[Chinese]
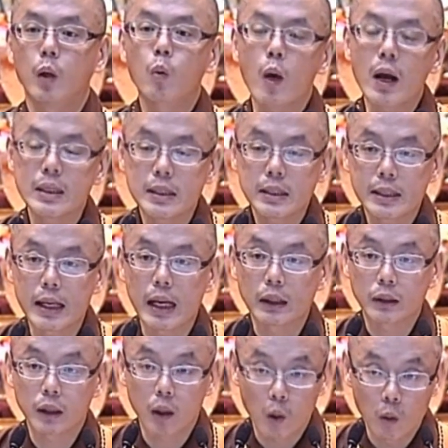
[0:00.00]
观想
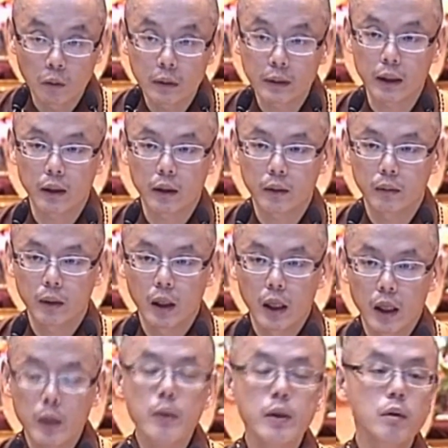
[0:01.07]
的功德，
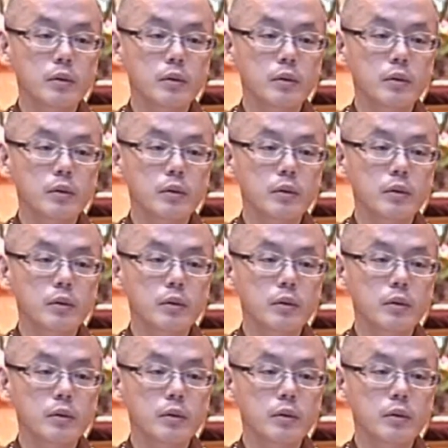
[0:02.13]
因为